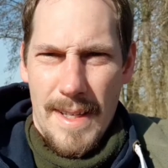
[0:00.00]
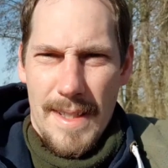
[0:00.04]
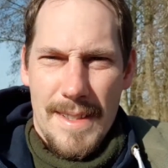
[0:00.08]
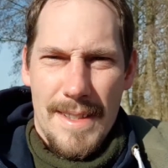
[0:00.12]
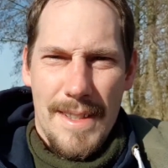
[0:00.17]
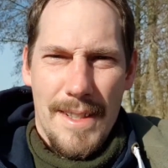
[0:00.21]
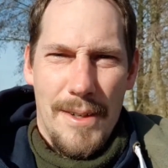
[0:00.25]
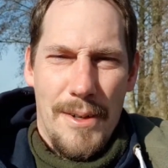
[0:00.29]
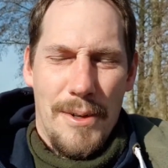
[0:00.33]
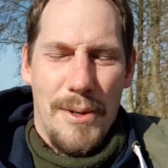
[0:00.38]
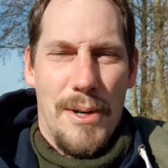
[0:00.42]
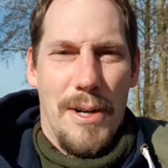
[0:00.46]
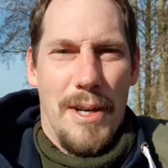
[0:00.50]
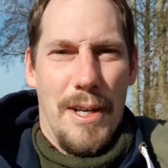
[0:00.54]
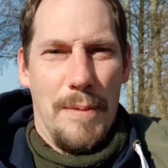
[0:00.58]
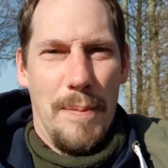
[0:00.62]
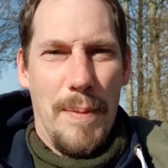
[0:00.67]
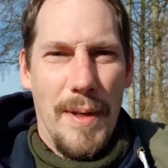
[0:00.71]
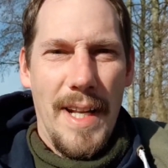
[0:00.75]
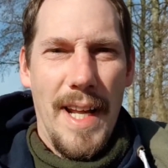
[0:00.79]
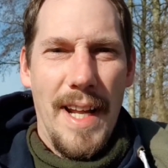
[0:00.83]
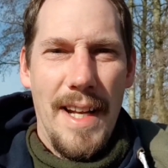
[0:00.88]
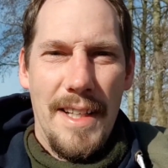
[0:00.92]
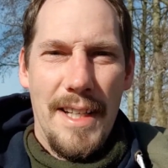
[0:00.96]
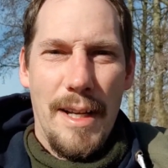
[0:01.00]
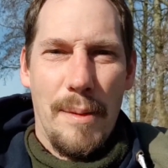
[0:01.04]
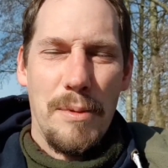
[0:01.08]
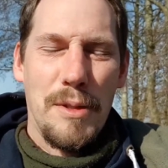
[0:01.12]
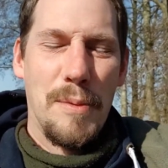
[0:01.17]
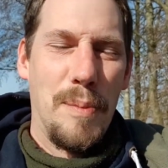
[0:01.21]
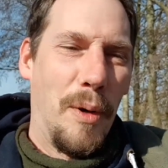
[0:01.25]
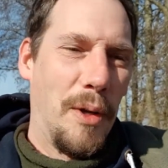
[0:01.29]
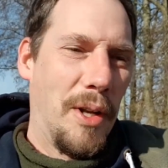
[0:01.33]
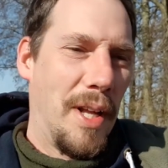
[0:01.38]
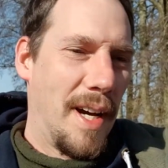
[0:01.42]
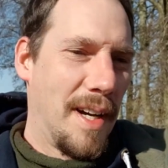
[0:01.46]
So, ich bin endlich am
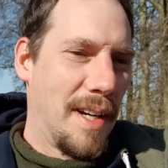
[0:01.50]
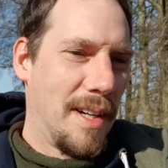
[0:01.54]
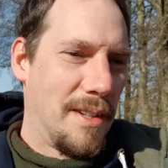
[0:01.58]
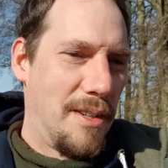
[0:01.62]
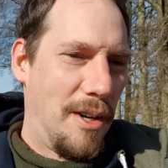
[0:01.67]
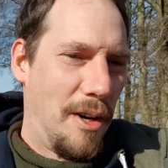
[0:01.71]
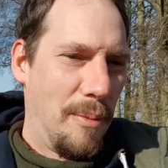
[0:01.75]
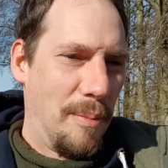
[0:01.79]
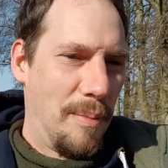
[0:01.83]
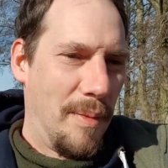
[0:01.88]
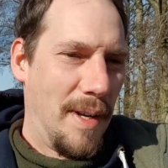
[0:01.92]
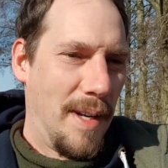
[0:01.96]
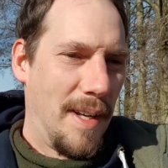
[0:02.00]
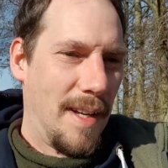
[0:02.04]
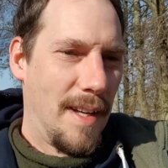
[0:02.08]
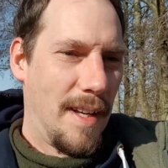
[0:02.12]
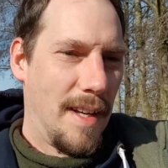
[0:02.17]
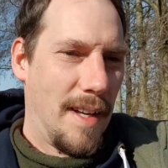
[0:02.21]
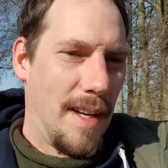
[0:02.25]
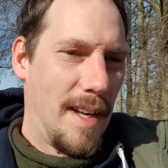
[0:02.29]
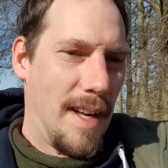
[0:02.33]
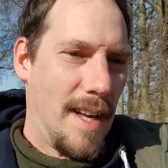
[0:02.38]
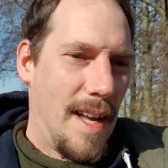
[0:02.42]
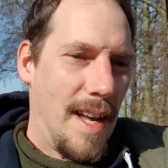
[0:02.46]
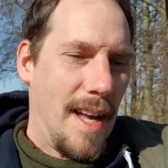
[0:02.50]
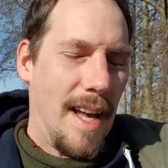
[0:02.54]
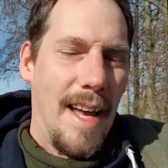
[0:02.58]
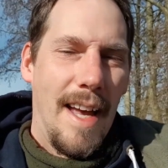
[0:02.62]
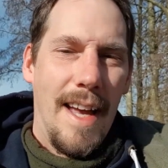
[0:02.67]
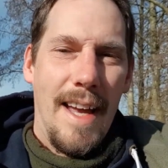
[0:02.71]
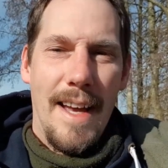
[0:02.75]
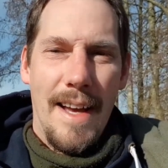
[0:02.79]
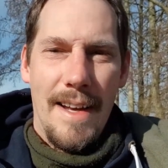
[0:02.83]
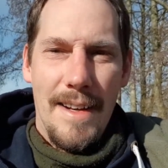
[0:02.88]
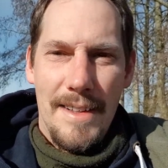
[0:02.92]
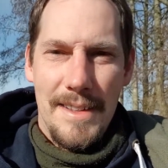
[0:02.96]
Spot angekommen.
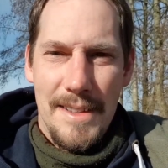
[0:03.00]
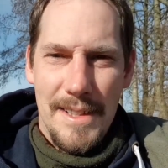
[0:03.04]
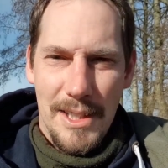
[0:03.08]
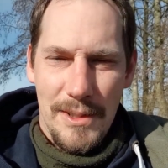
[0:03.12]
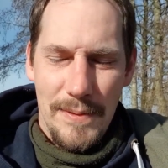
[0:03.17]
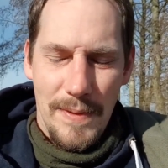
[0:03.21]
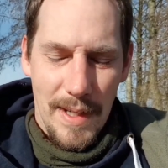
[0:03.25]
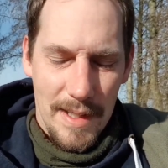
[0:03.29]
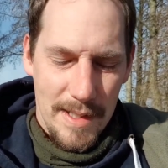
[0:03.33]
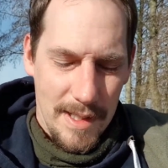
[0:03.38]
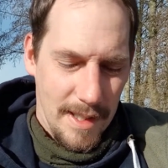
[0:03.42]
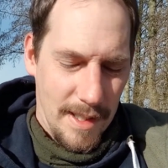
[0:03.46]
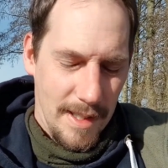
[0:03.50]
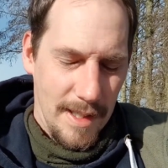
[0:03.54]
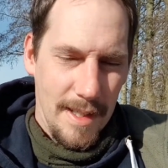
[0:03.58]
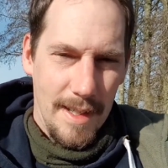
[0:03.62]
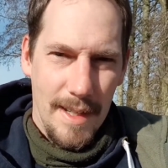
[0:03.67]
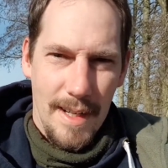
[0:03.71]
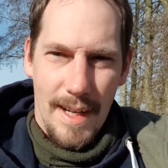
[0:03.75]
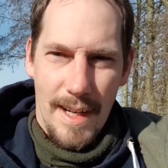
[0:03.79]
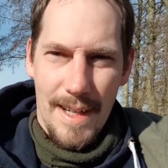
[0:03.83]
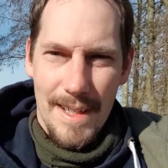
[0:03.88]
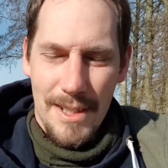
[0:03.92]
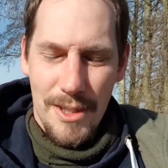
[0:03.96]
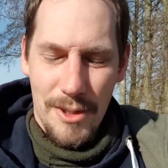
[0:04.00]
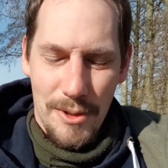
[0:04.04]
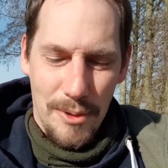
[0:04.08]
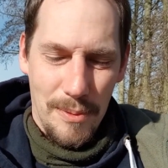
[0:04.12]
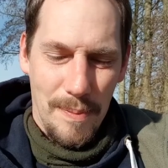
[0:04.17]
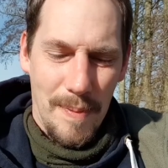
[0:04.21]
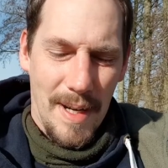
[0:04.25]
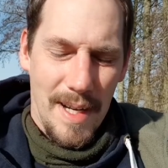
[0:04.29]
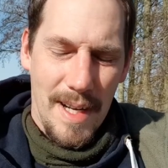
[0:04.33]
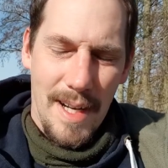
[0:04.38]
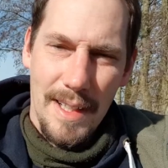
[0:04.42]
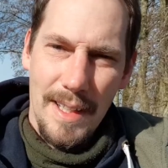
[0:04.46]
Herrlichstes Wetter, also
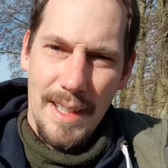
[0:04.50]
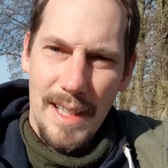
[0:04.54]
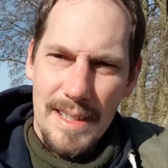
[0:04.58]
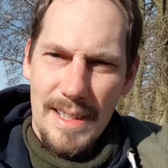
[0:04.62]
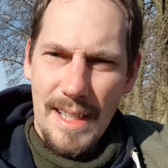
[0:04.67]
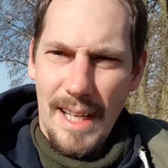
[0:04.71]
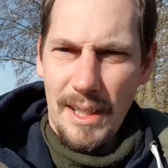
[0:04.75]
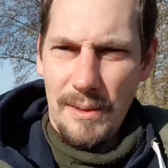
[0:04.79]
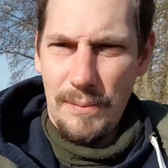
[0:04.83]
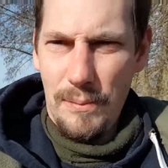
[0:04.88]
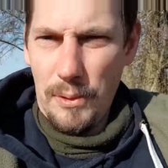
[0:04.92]
man kann das echt